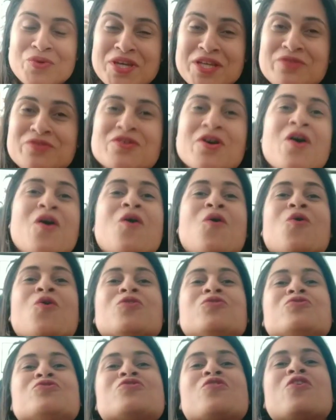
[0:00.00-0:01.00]
de ir,
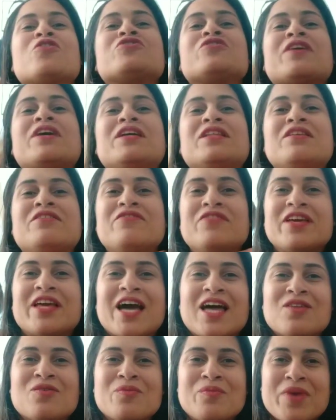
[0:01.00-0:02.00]
outros gostam aí de
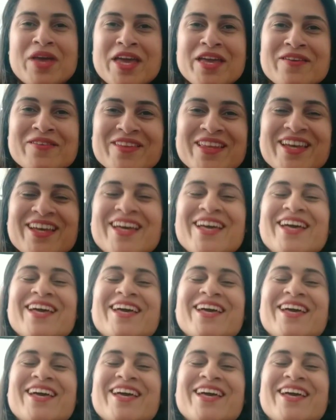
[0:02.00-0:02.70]
ficar no meio, né?